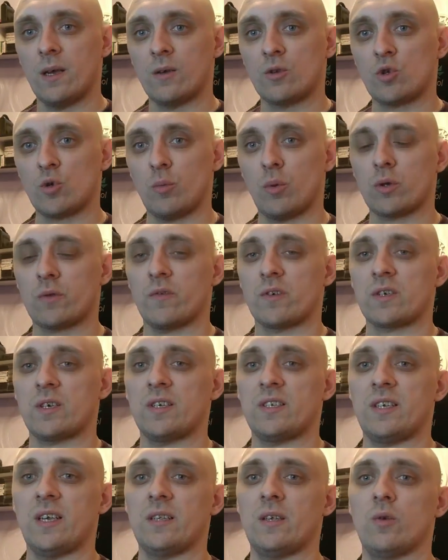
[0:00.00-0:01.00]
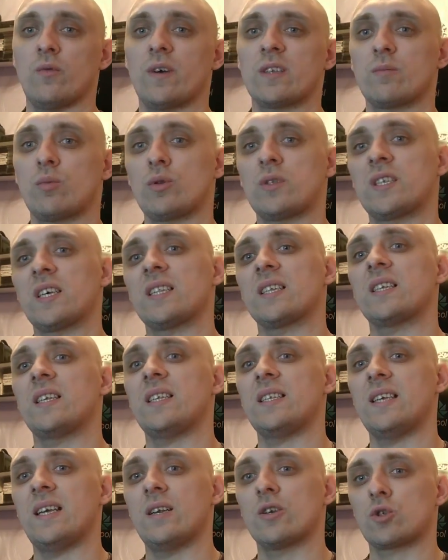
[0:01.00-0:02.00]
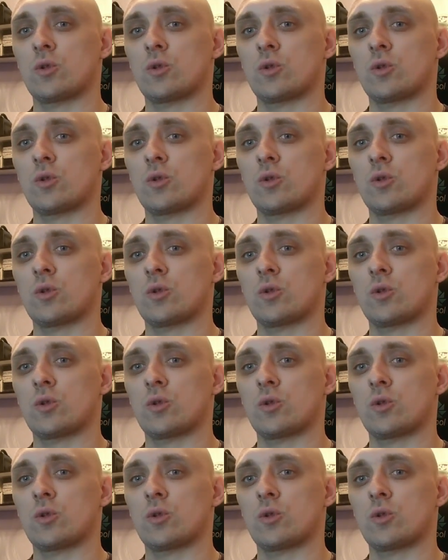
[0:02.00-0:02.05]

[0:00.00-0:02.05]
суббота-воскресенье, и у вас будет целая неделя,